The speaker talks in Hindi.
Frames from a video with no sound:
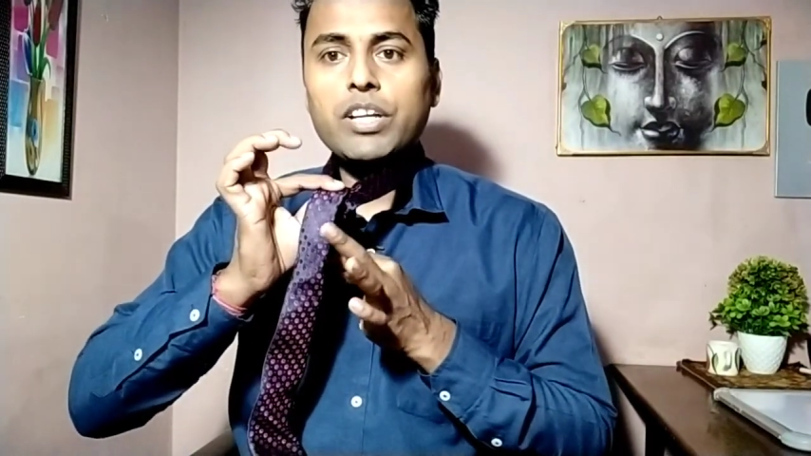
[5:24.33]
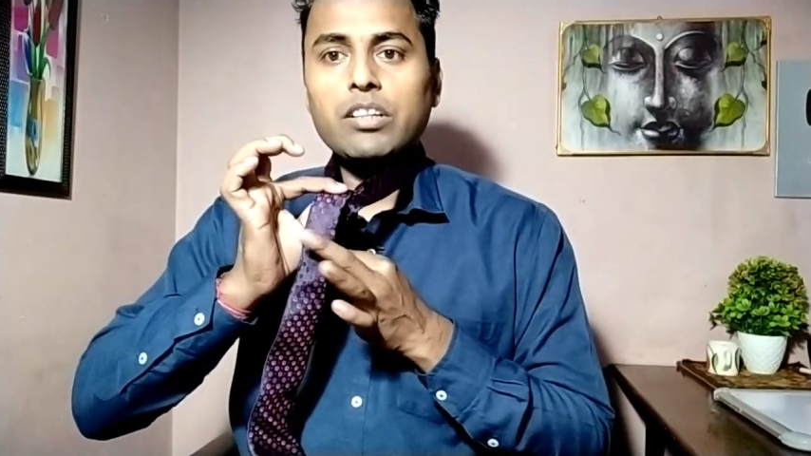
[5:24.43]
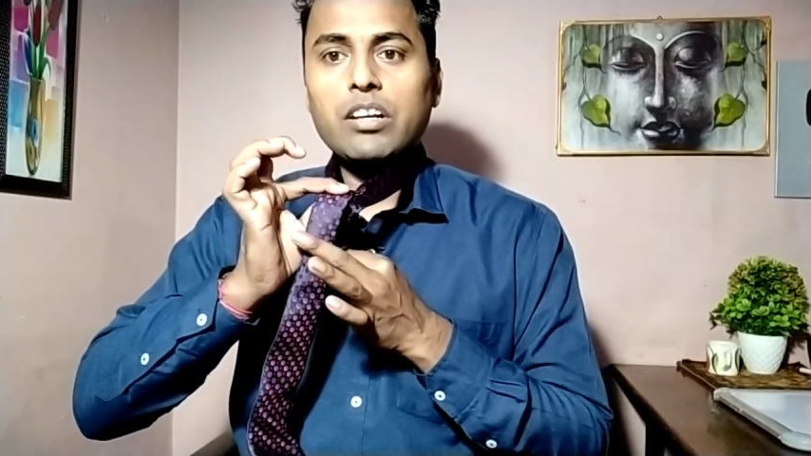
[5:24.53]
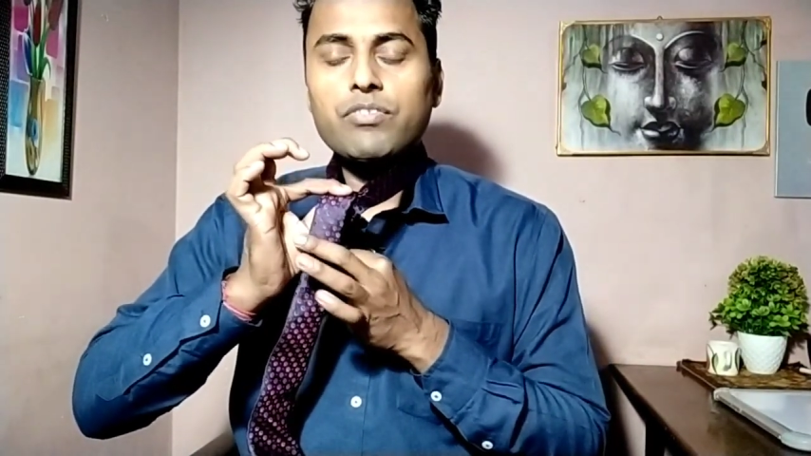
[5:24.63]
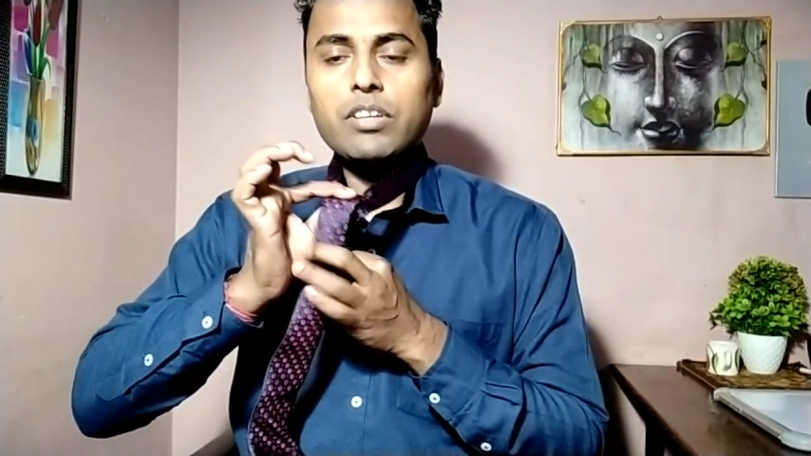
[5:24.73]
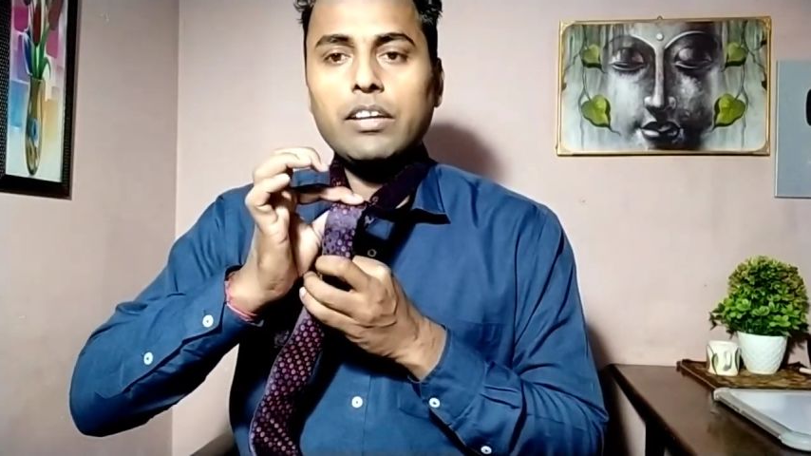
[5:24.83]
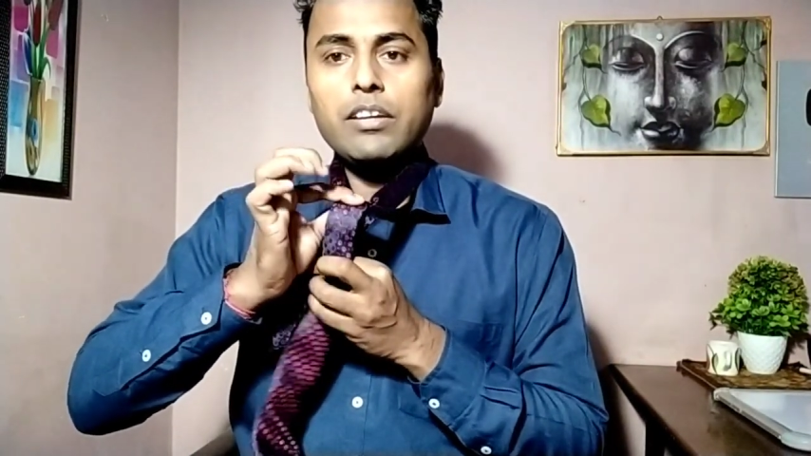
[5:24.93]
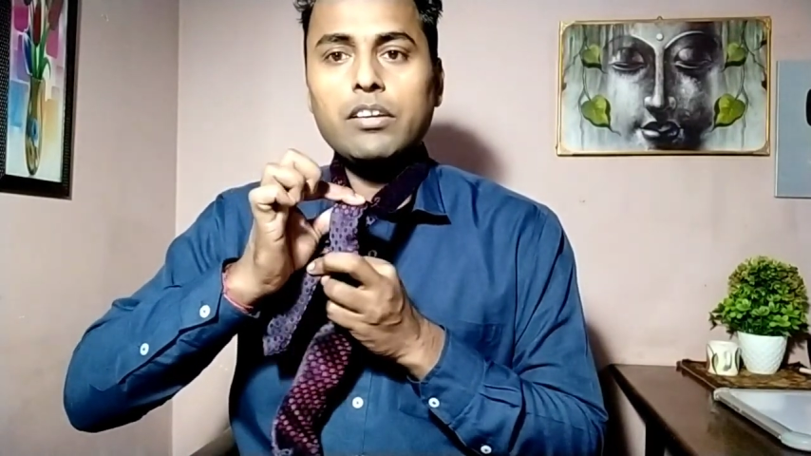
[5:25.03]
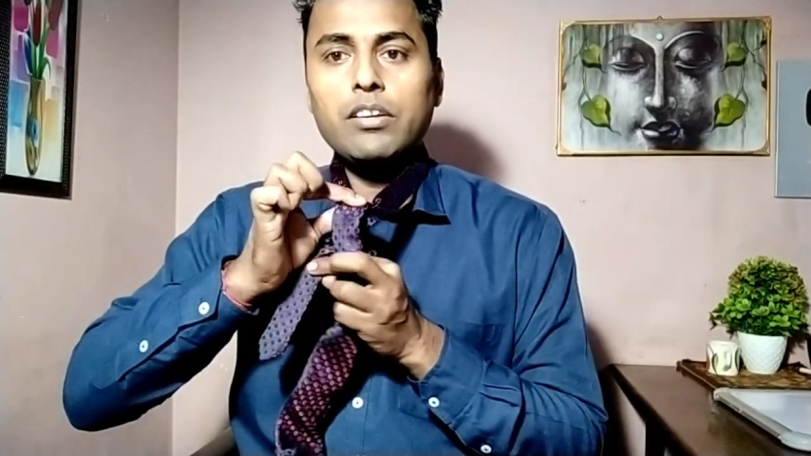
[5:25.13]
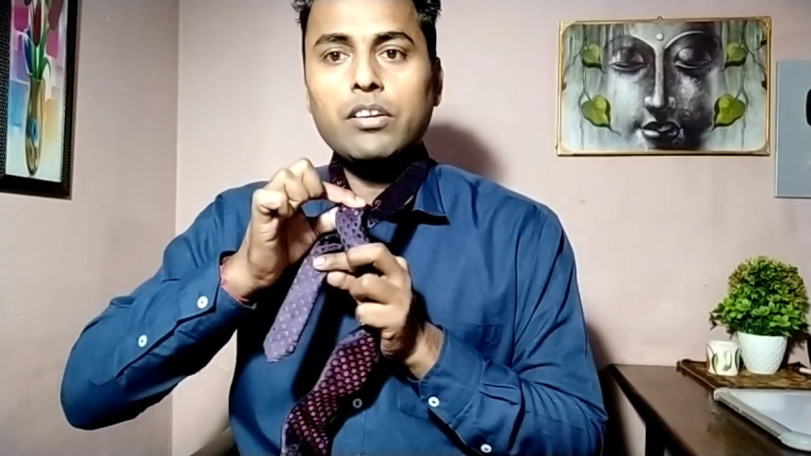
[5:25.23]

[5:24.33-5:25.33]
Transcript: की तरफ से ही